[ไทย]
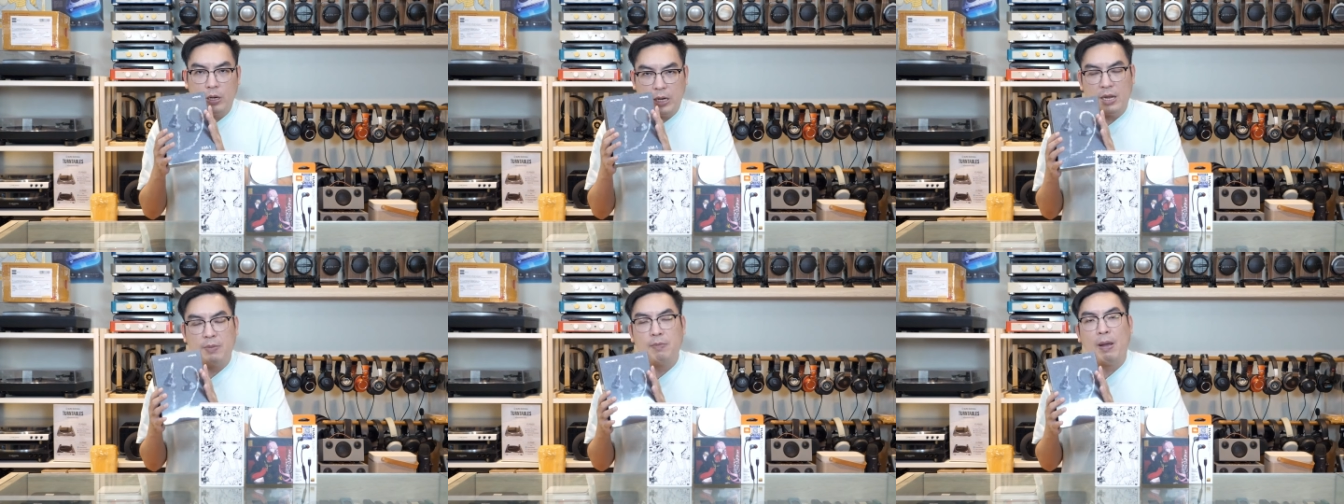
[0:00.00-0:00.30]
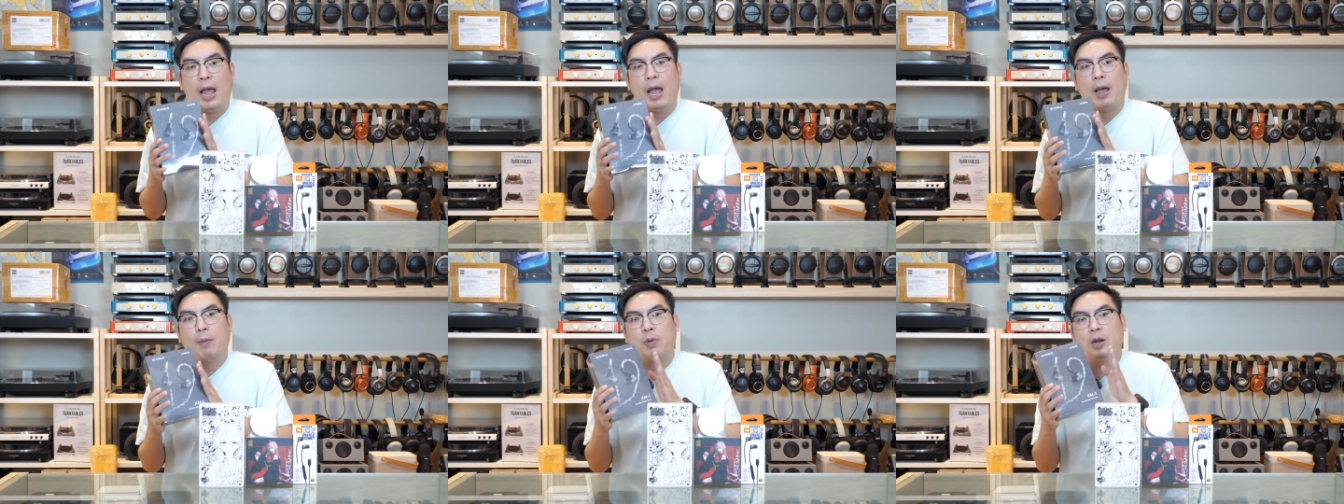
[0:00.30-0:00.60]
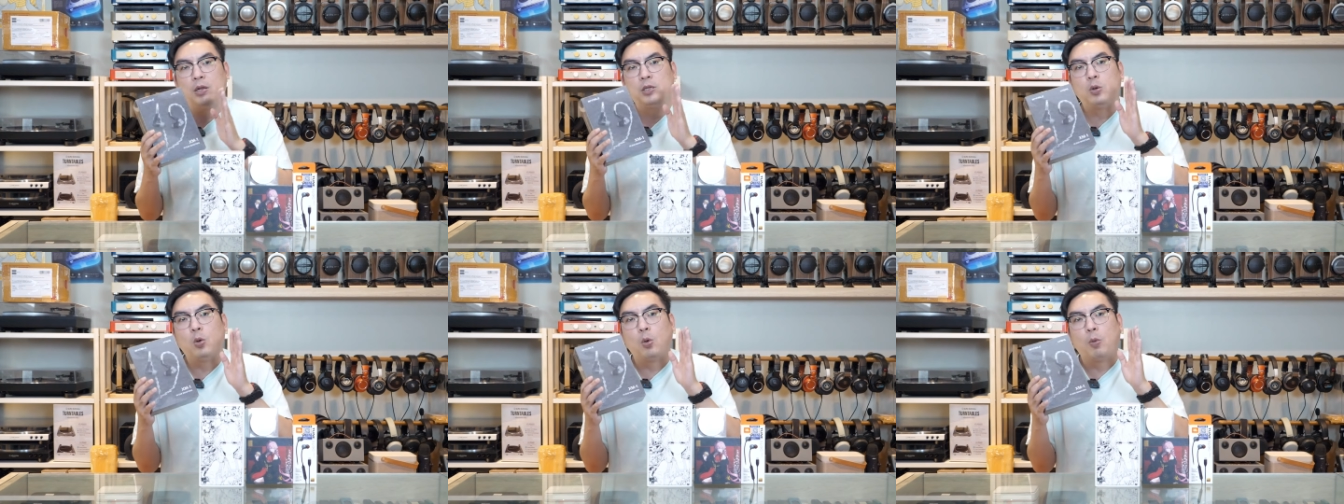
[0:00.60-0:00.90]
ดีมาก
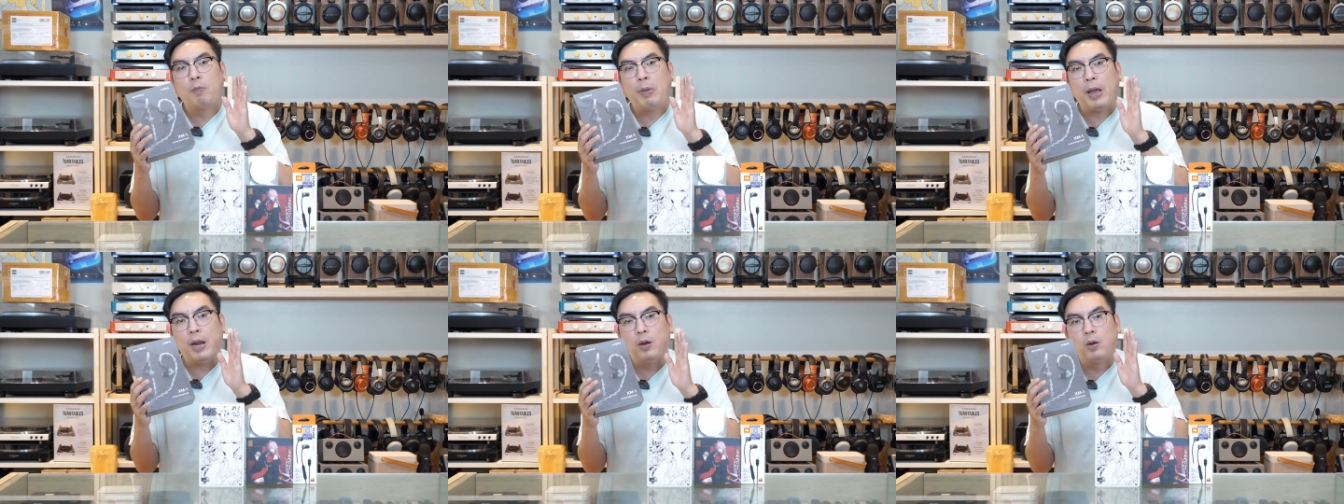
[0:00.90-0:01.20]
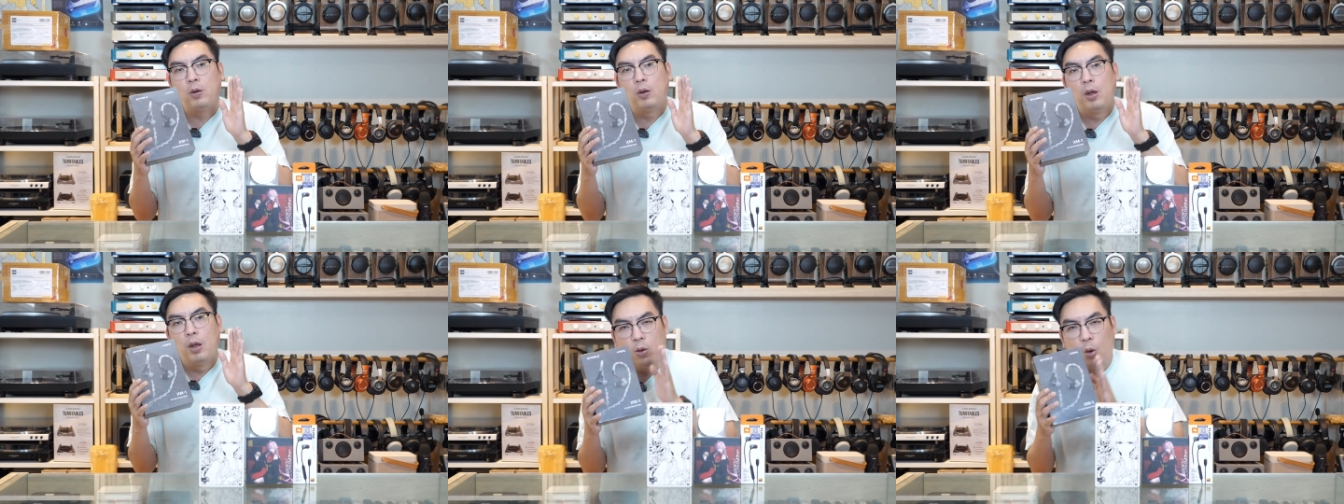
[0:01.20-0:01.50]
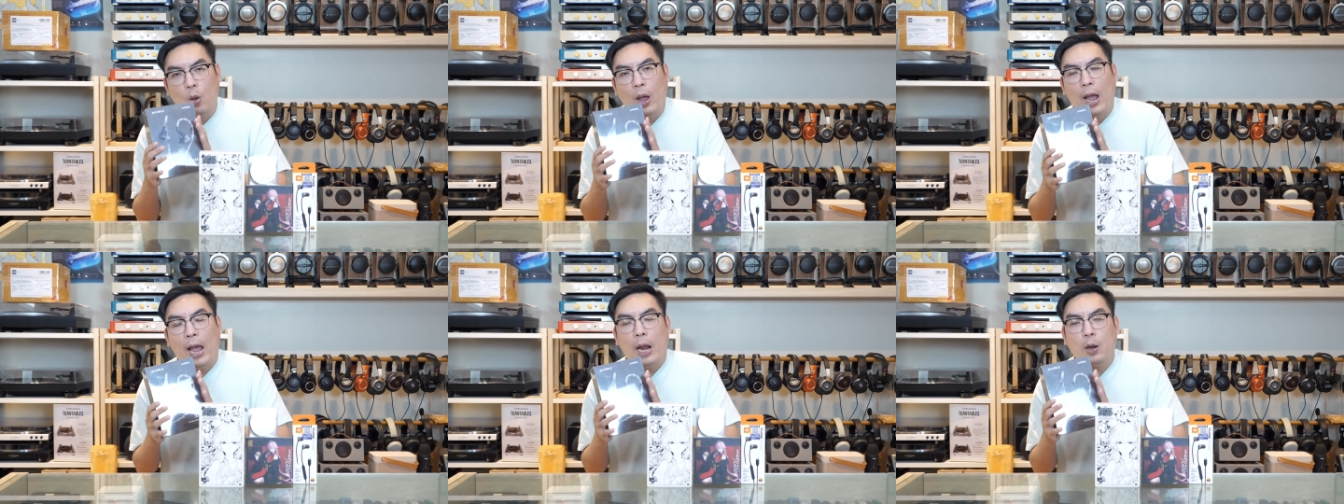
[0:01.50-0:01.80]
วัสดุเป็น
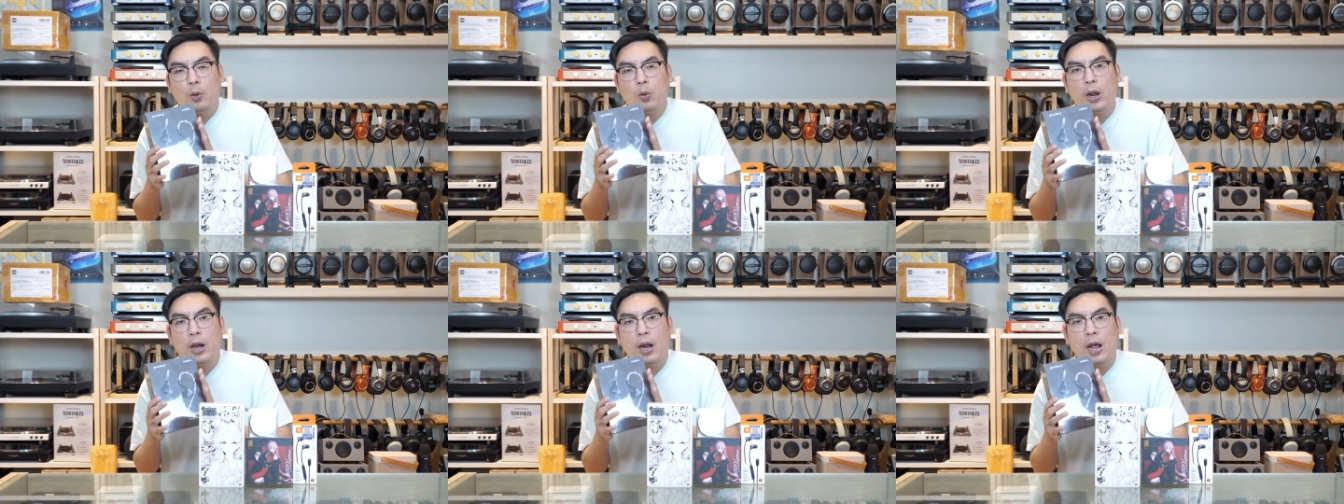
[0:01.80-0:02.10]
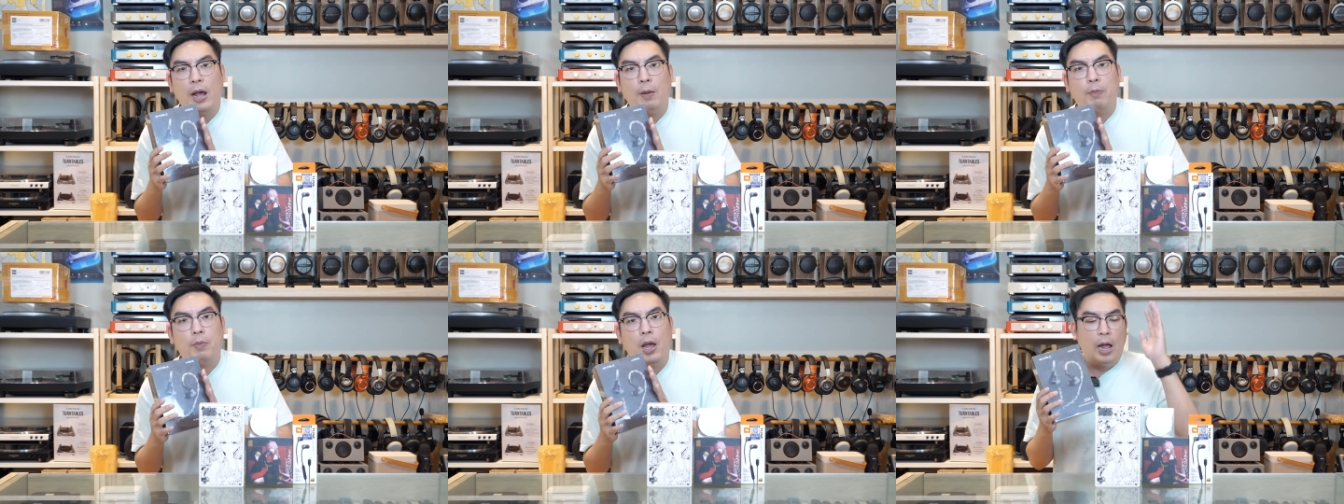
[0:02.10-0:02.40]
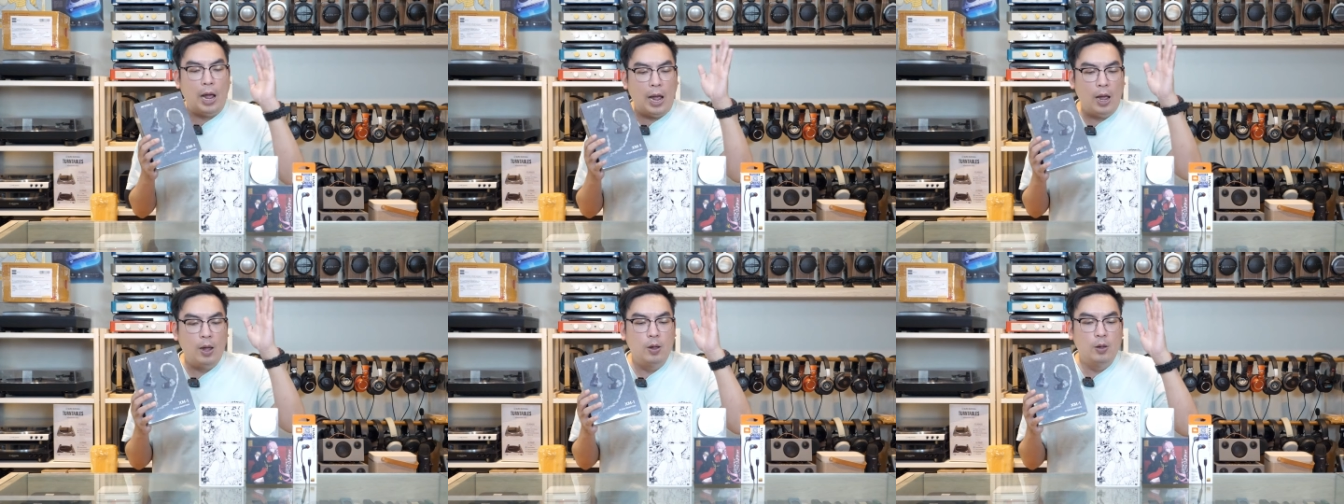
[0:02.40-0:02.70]
โลหะด้วยนะครับ
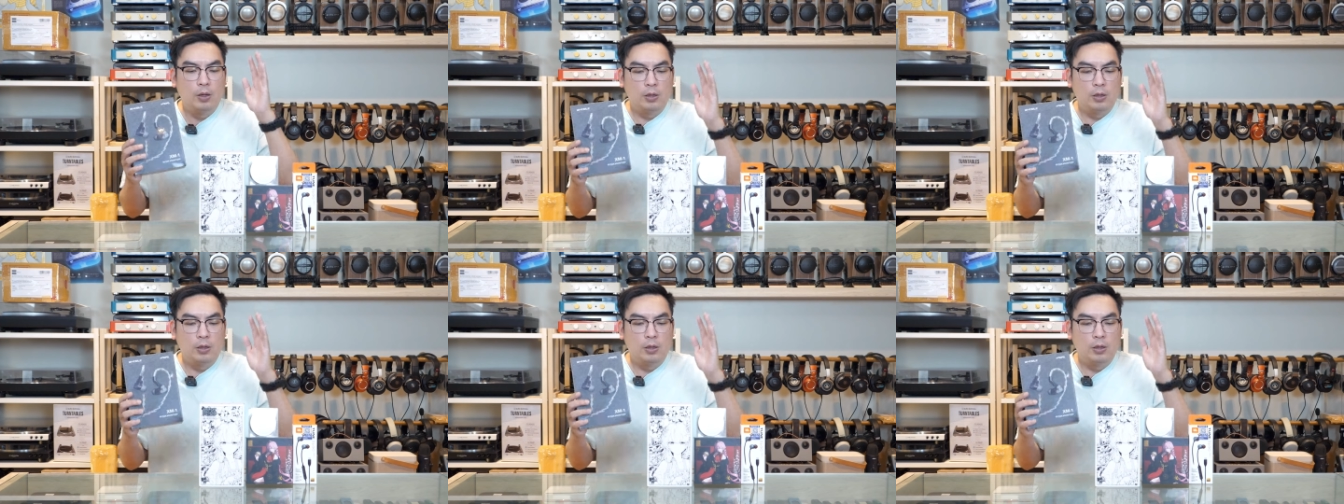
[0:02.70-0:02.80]
อ่ะ